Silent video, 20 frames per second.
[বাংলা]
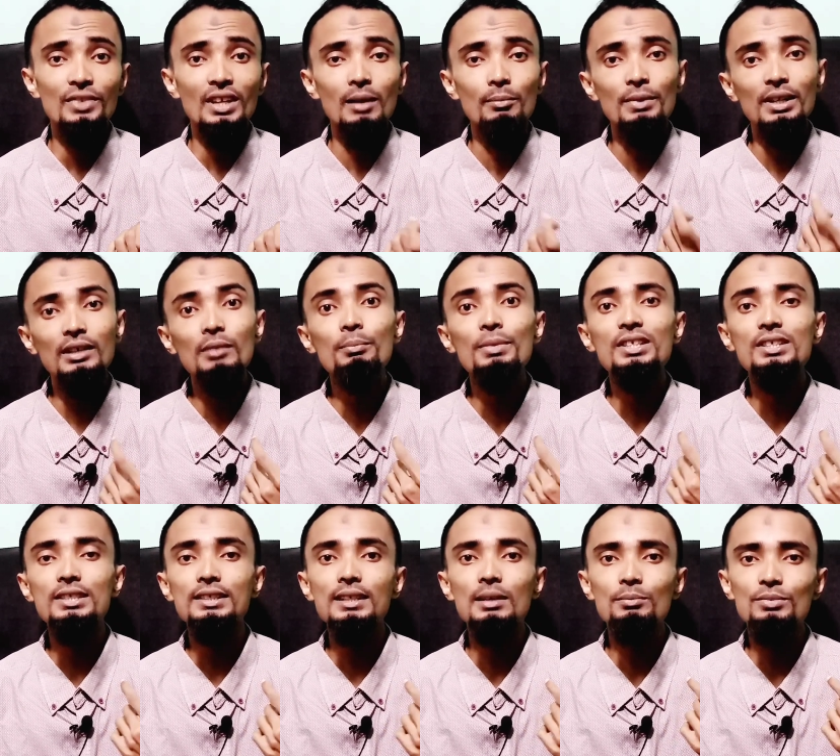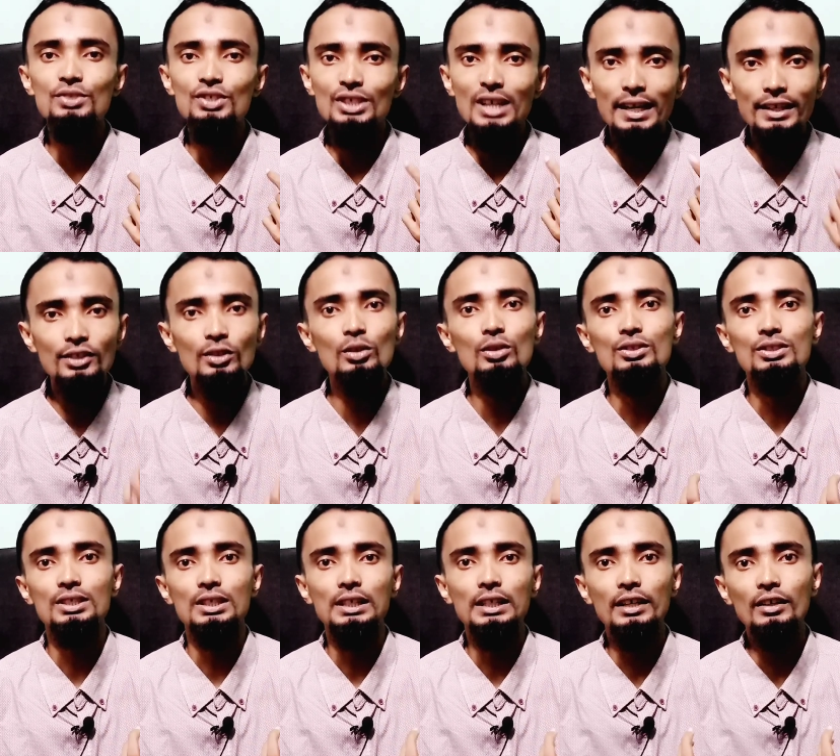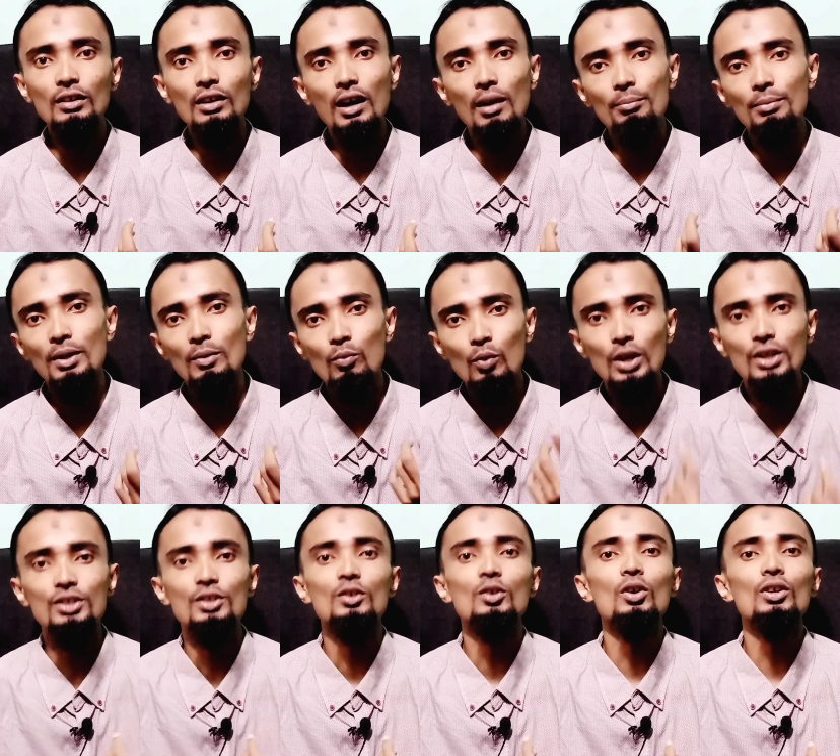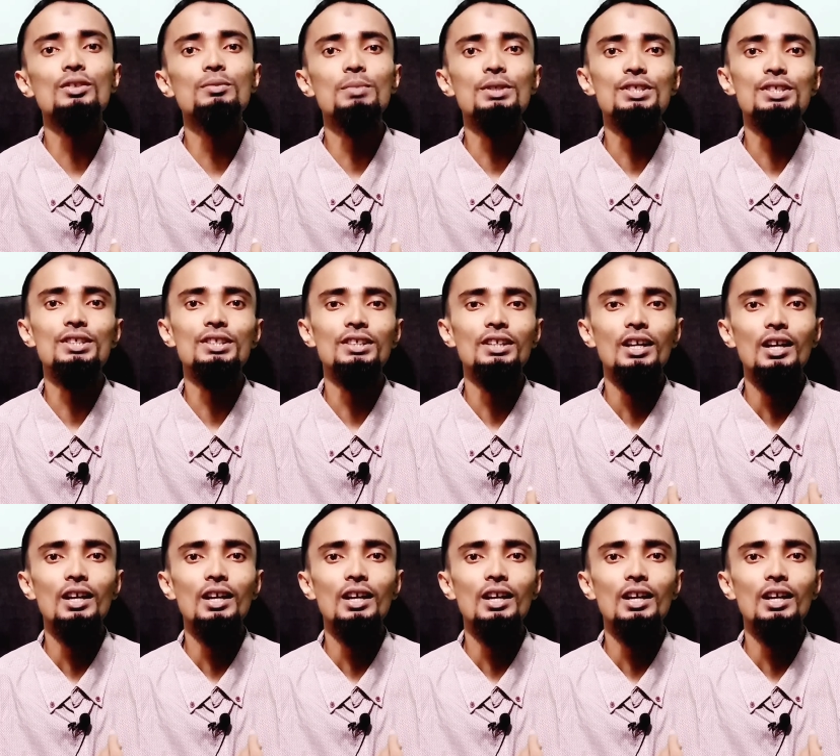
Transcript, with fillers: আপনাকে বেশি দাম চাইতে হচ্ছে কেন আপনার প্রোডাকশন খরচ বেশি